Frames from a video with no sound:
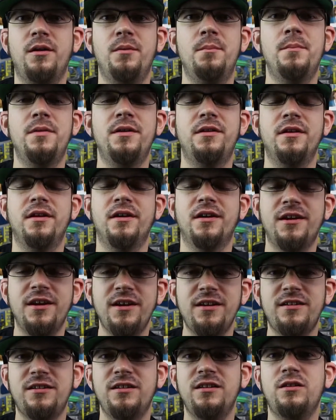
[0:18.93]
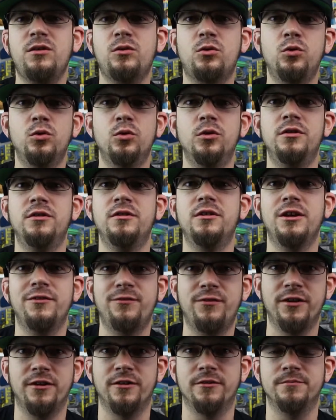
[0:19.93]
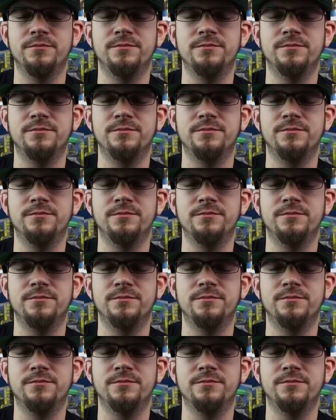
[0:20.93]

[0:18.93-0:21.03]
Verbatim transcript: mit richtig coolen Gewinnen.